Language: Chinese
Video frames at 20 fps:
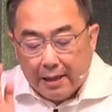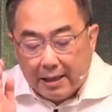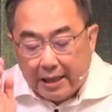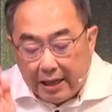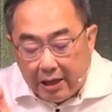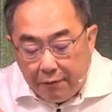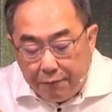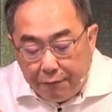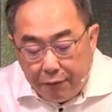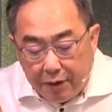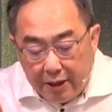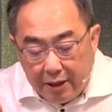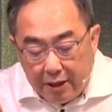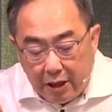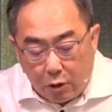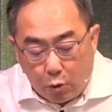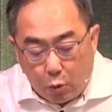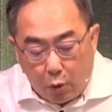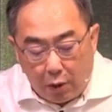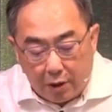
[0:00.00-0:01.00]
得福音
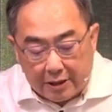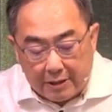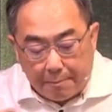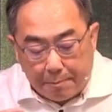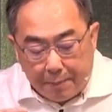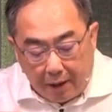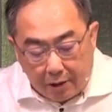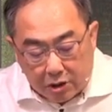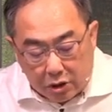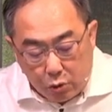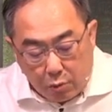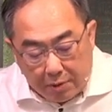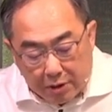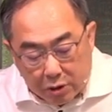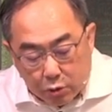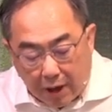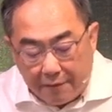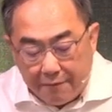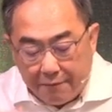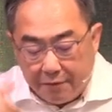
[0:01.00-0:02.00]
的果子，表示我们
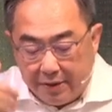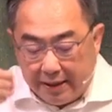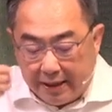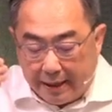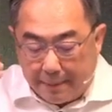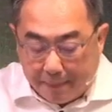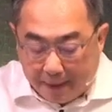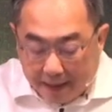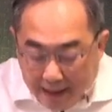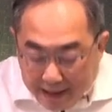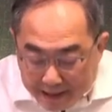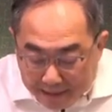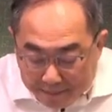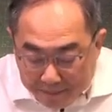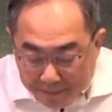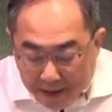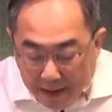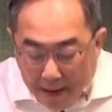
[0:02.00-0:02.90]
传福音给别人，